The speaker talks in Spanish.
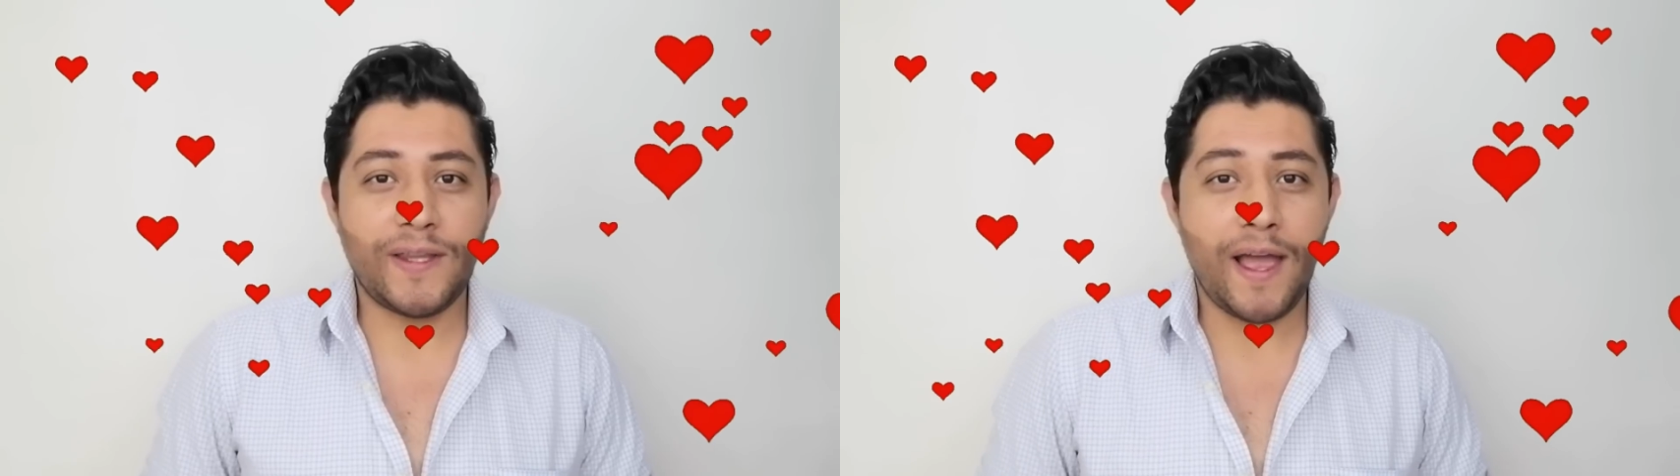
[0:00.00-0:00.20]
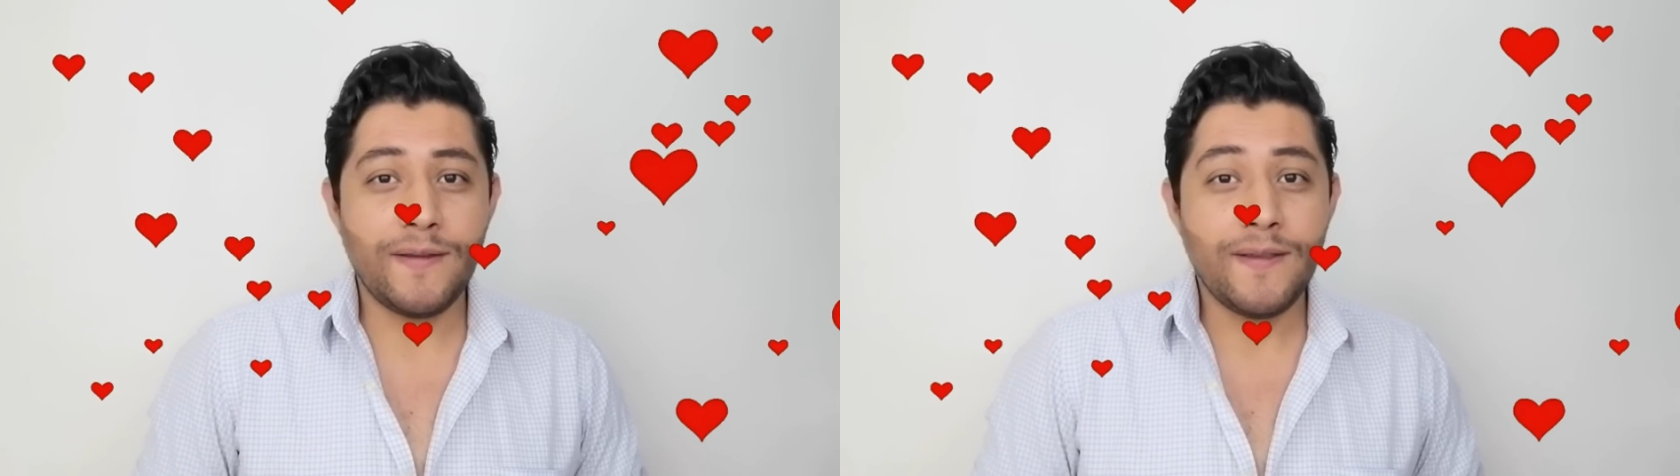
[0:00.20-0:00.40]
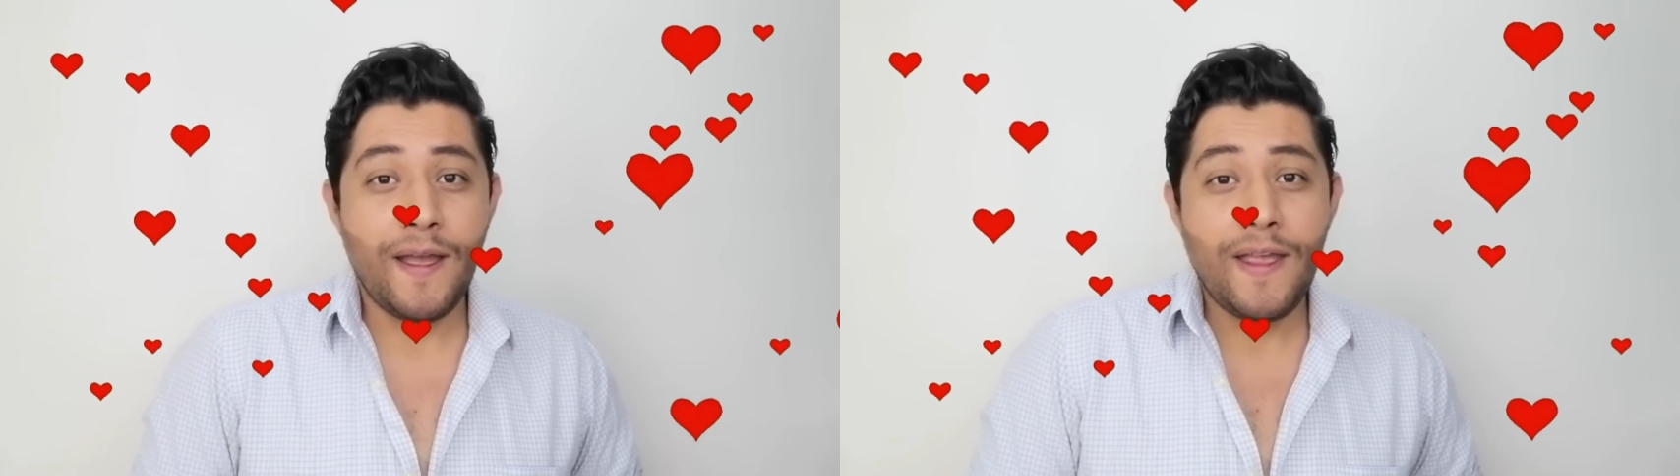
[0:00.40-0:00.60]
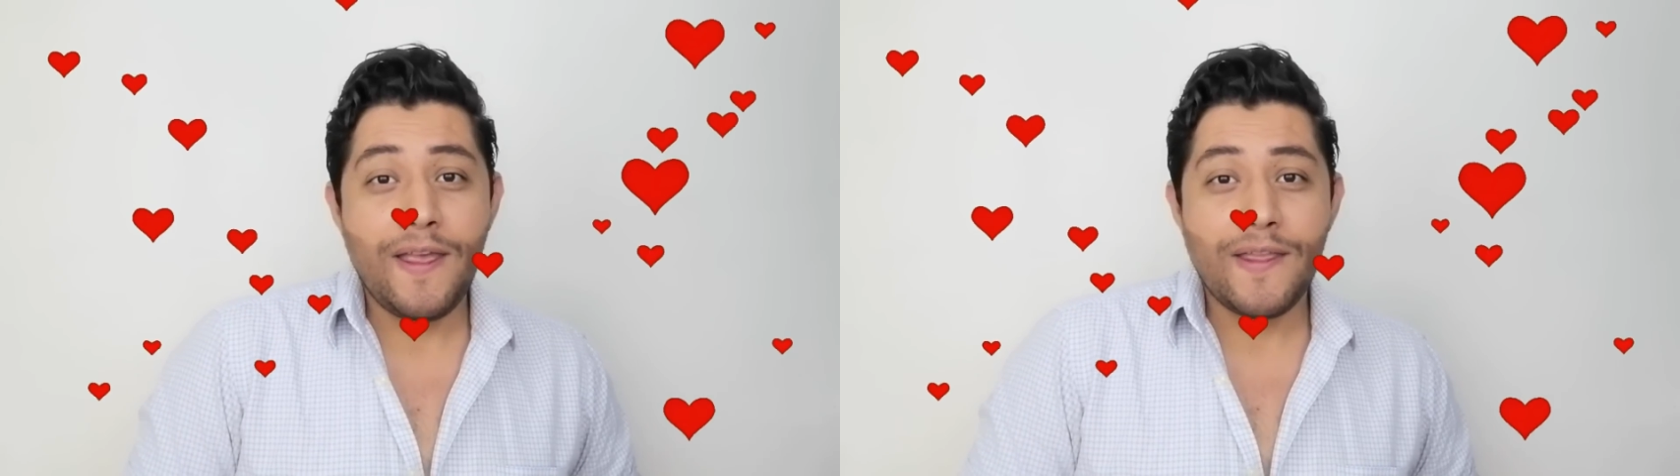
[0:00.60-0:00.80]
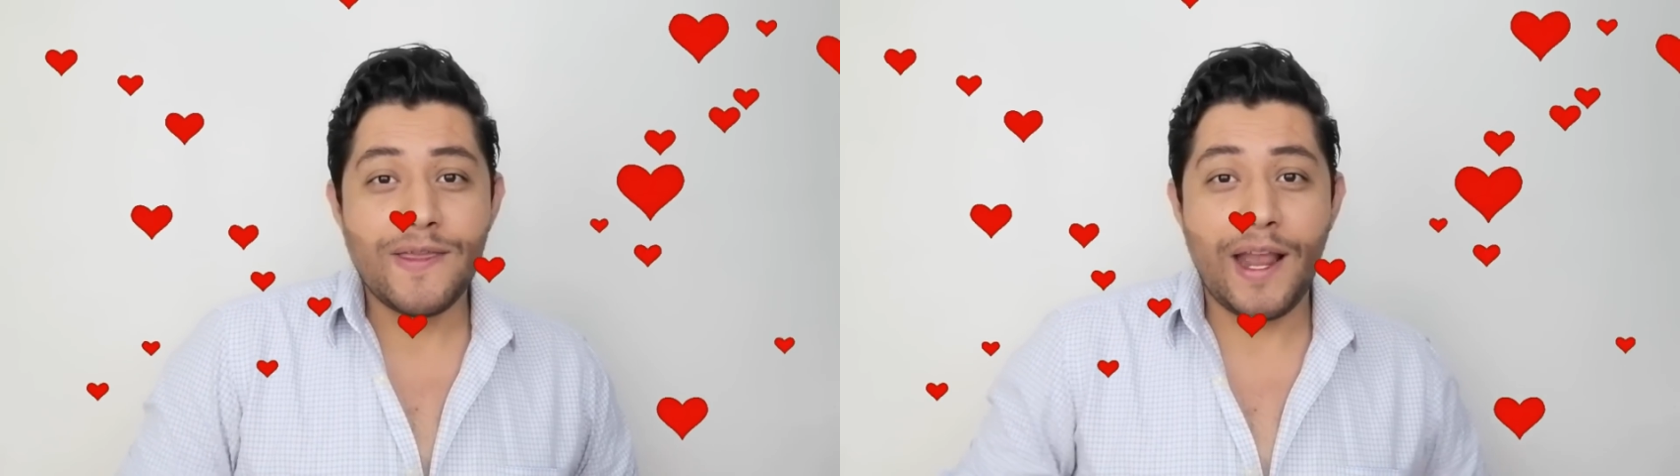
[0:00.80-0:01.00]
time
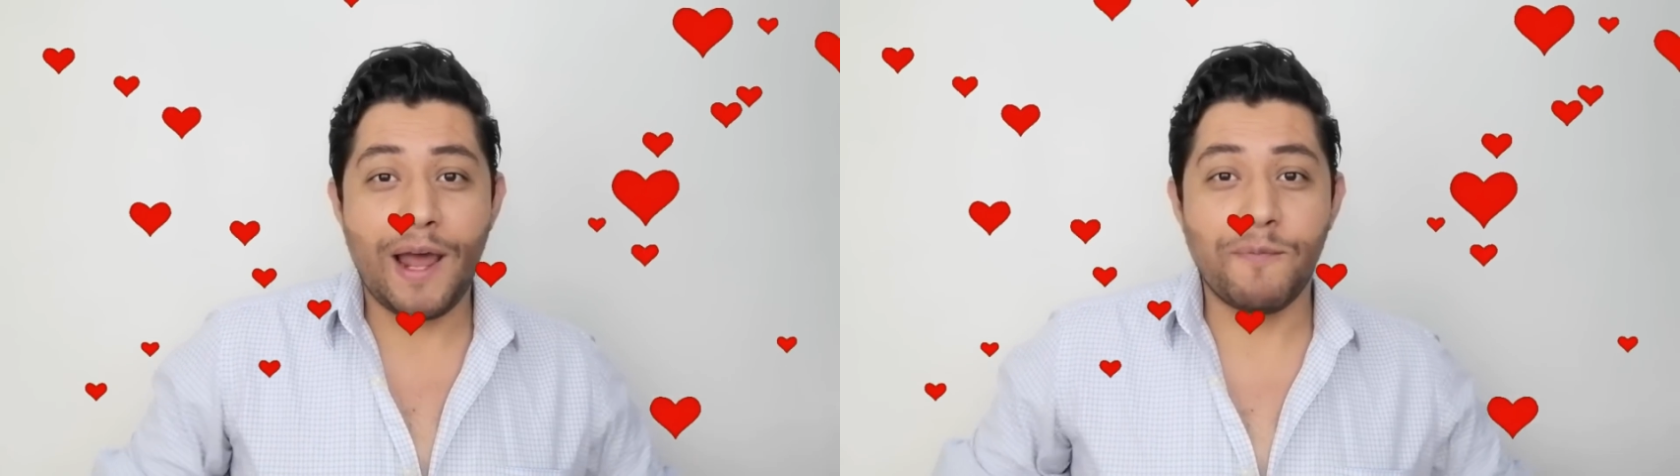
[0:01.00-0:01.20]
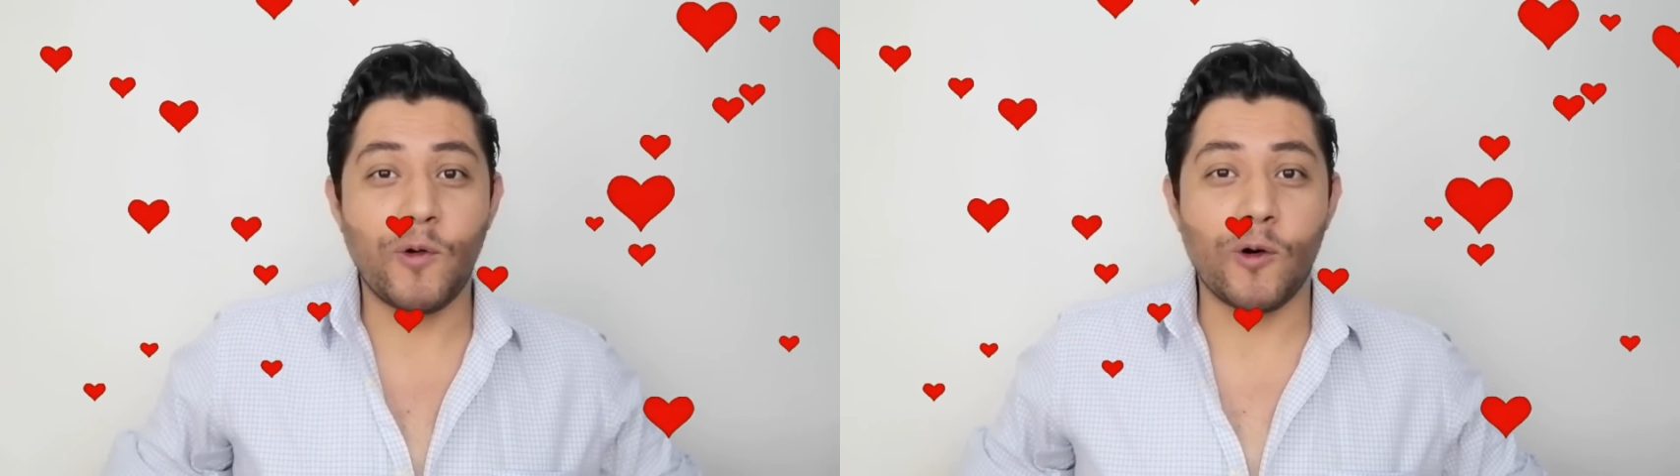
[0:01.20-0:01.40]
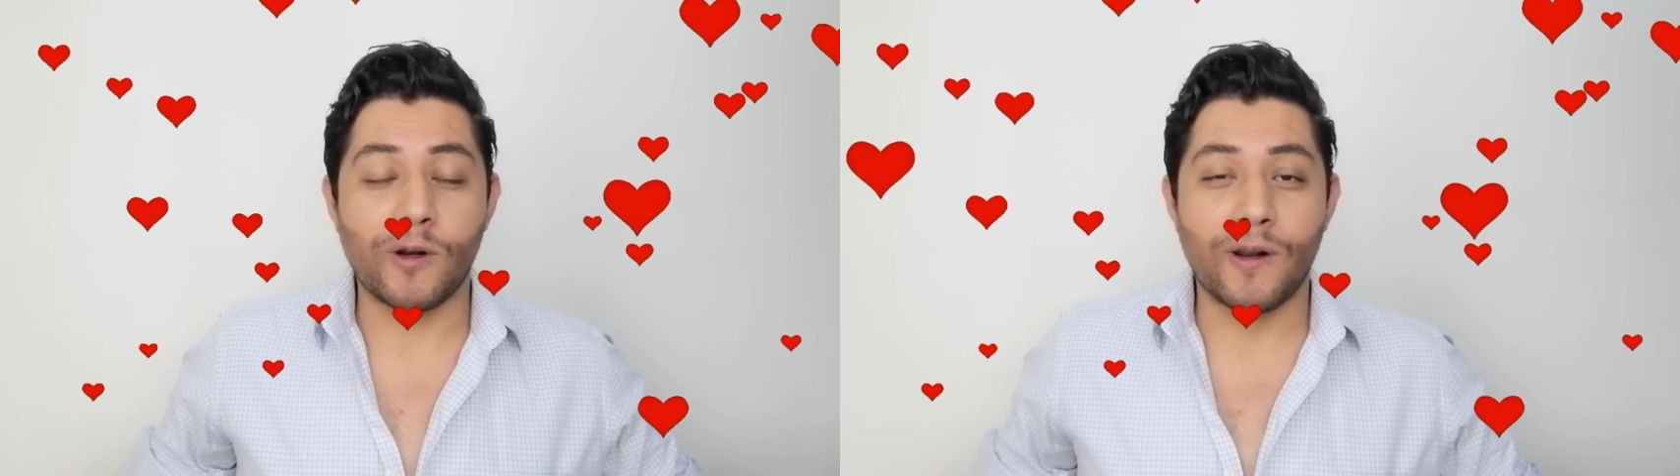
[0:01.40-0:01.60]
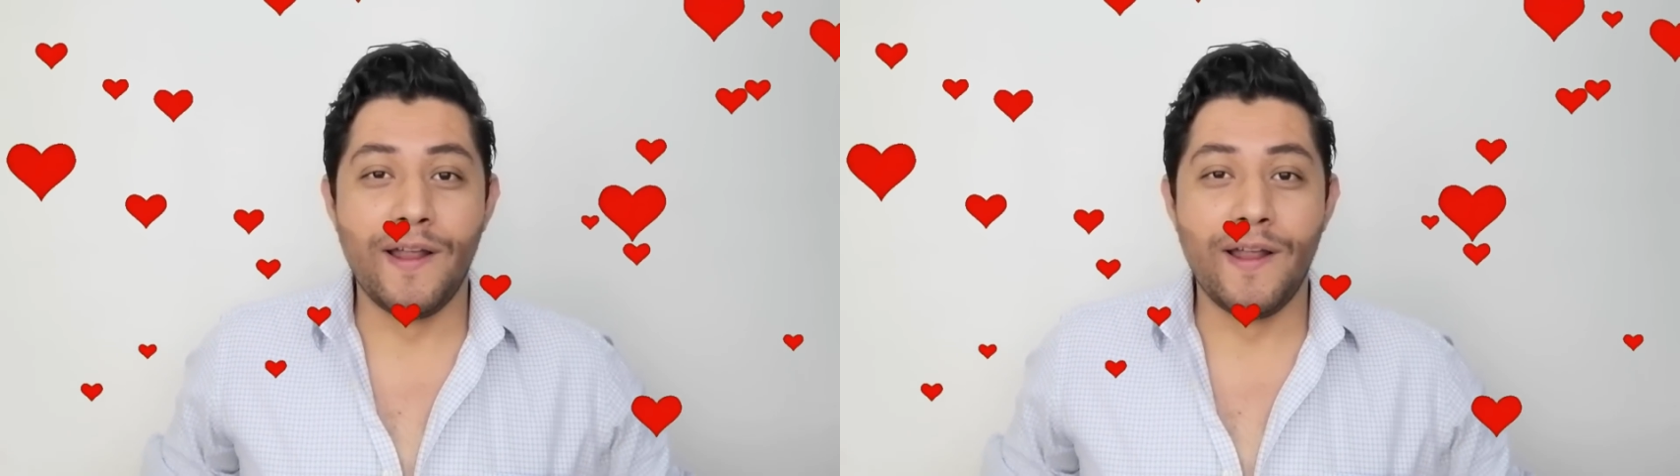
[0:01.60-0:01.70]
del amor.